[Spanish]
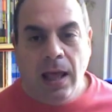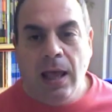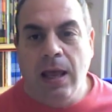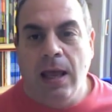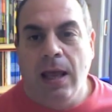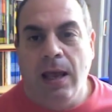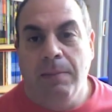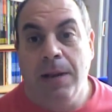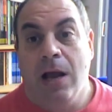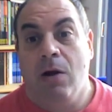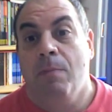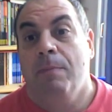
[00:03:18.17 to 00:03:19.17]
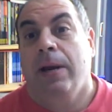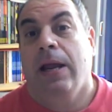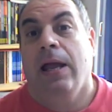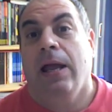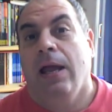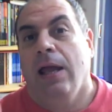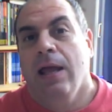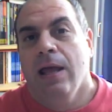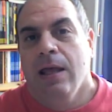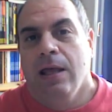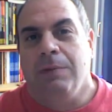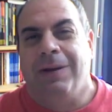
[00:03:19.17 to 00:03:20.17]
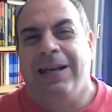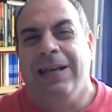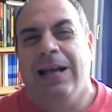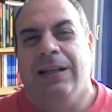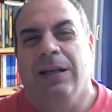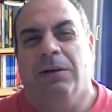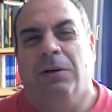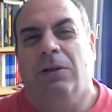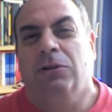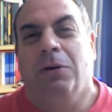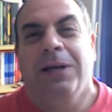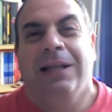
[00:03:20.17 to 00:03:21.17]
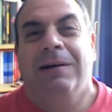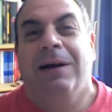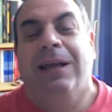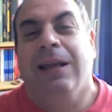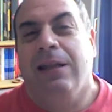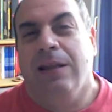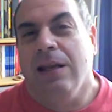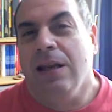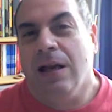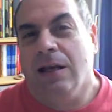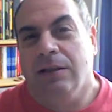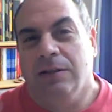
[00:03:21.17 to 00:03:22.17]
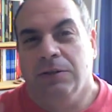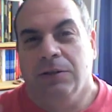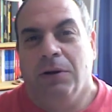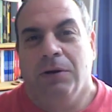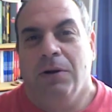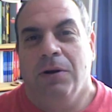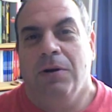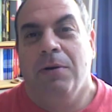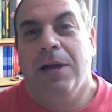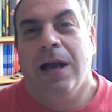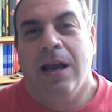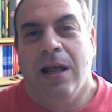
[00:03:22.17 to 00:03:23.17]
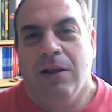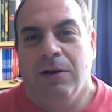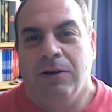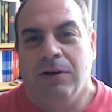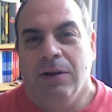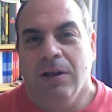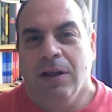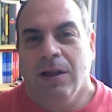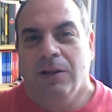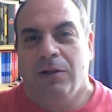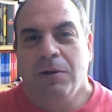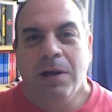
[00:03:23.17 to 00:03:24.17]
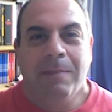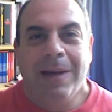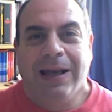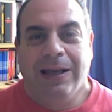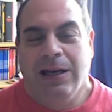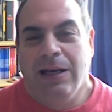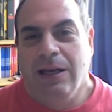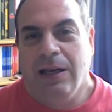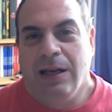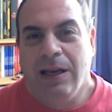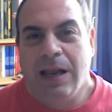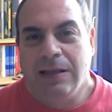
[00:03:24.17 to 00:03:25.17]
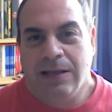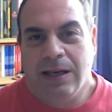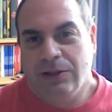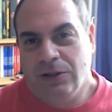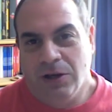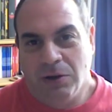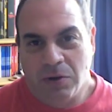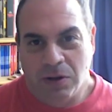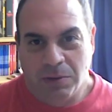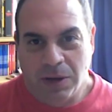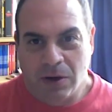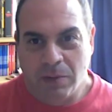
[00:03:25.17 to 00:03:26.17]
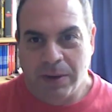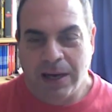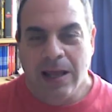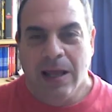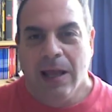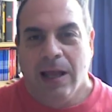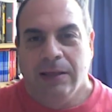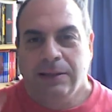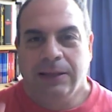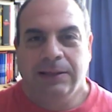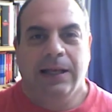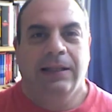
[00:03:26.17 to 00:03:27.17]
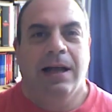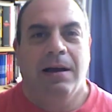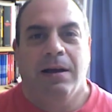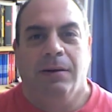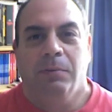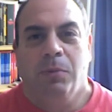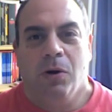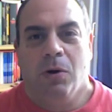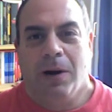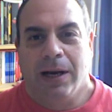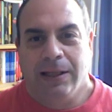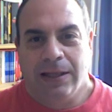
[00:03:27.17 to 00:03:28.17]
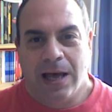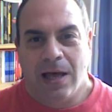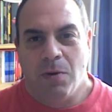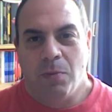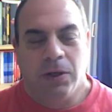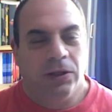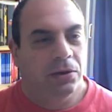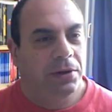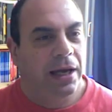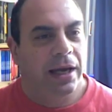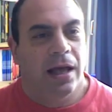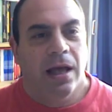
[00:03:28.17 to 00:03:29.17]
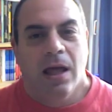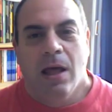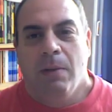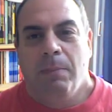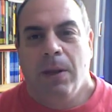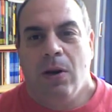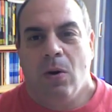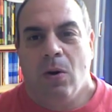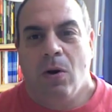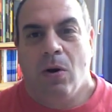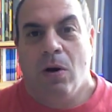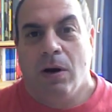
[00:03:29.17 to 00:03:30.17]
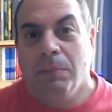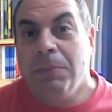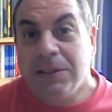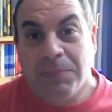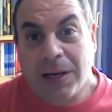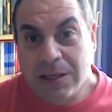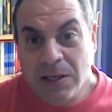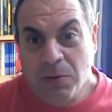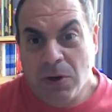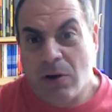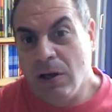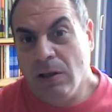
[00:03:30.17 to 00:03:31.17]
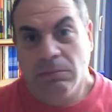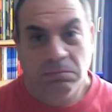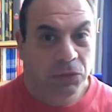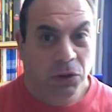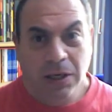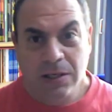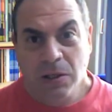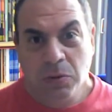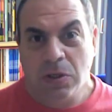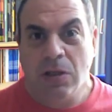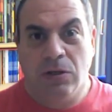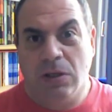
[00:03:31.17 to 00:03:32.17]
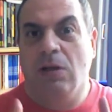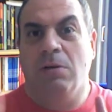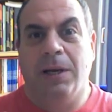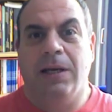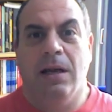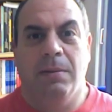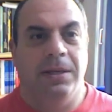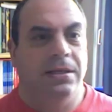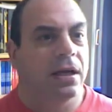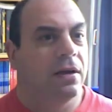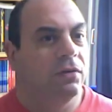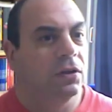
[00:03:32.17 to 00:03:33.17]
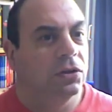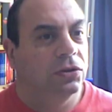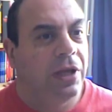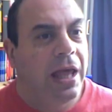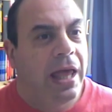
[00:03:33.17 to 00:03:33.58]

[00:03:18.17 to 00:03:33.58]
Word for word: Eh, me la compré, imagínate, cuando todavía estaba Cristina, no, no había ganado todavía Macri las elecciones cuando me la compré. O sea, ya estaba un poco baqueteada, un poquito vieja. Pero me, recibió, ¿eh? Hoy la sigo usando, ya te digo, más que nada para sacar fotos.